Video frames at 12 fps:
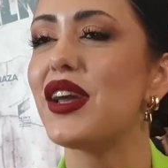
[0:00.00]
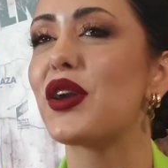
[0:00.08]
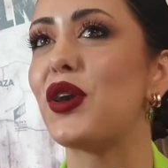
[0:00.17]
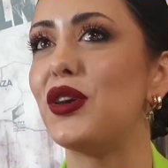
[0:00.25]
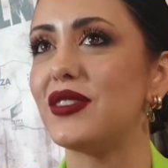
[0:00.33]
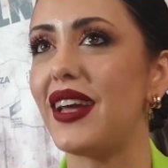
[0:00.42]

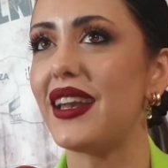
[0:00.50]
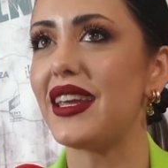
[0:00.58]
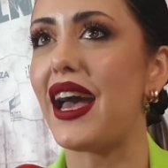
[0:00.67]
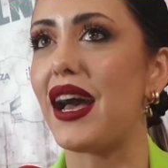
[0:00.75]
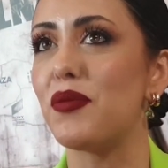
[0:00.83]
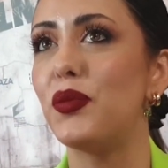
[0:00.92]
Con
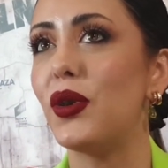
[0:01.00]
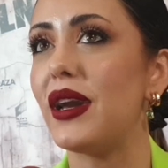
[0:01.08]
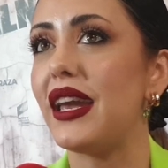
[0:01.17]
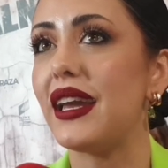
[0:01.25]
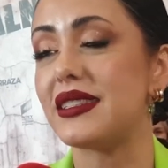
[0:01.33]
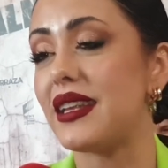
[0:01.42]
Tania,
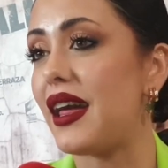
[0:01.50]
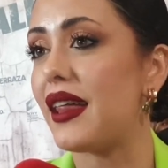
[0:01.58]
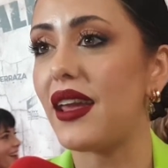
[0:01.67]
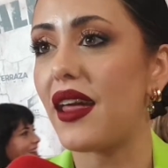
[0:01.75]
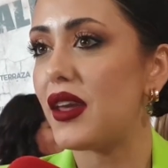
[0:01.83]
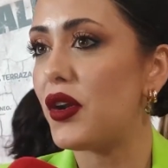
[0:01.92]
pues nada, a
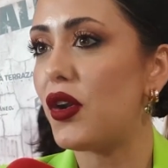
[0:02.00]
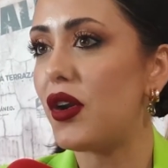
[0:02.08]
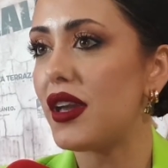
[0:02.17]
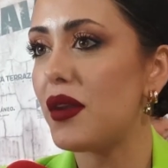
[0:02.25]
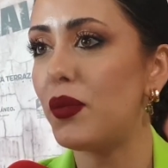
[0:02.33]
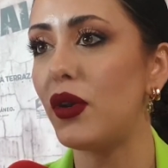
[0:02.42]
día de
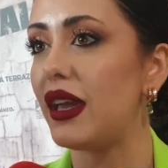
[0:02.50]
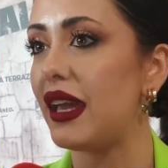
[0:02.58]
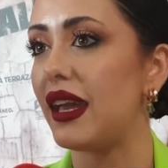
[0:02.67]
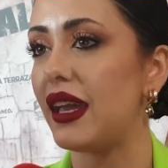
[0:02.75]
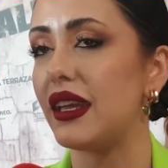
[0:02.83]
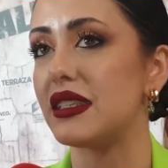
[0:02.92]
hoy
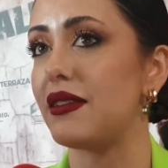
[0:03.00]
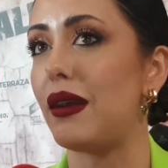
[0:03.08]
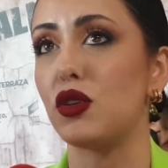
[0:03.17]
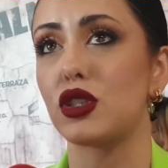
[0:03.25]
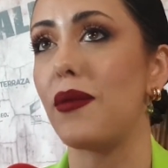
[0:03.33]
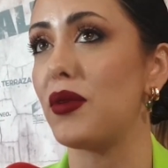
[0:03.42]
pues
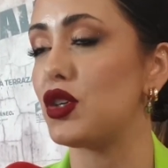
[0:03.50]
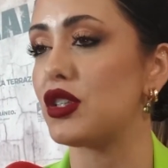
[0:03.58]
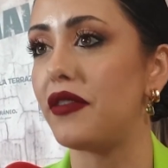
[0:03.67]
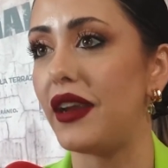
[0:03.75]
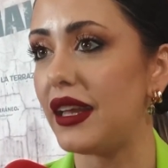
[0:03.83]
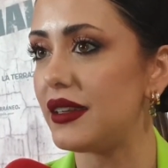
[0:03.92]
llevamos caminos
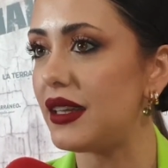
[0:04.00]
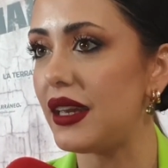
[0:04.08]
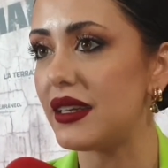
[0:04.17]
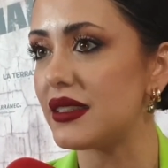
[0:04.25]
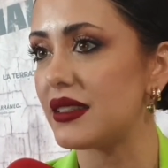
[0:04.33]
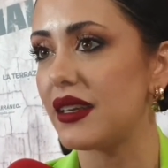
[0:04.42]
diferentes
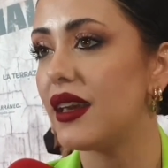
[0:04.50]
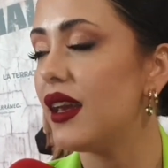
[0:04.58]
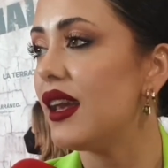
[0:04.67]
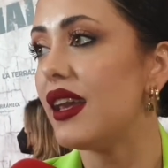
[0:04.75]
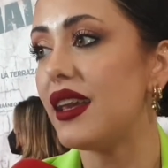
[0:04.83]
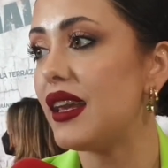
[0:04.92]

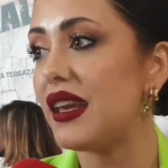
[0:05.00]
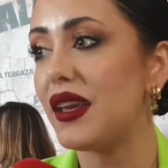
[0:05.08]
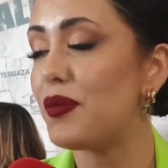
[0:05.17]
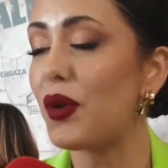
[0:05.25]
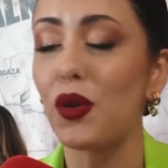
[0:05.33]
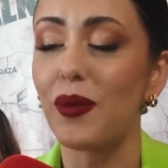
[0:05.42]
y
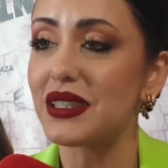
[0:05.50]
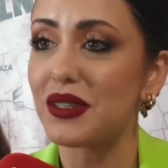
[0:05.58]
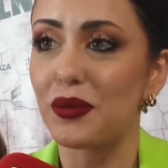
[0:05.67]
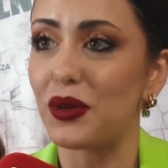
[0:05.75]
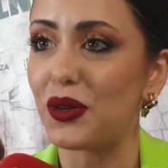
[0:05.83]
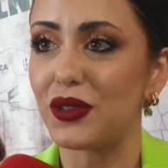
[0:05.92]
poco más te
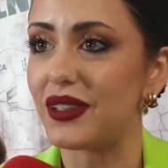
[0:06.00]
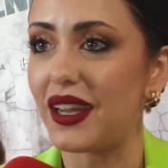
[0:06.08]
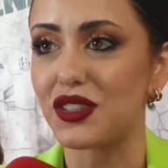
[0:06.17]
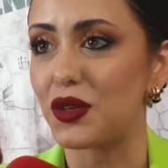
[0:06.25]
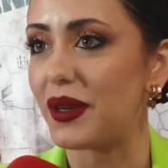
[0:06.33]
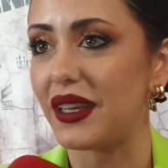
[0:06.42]
puedo contar
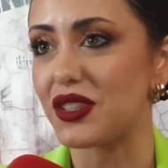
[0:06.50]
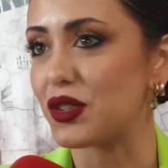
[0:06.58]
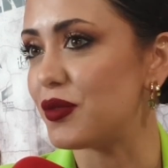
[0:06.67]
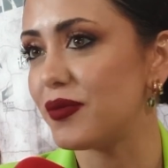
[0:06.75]
sobre eso.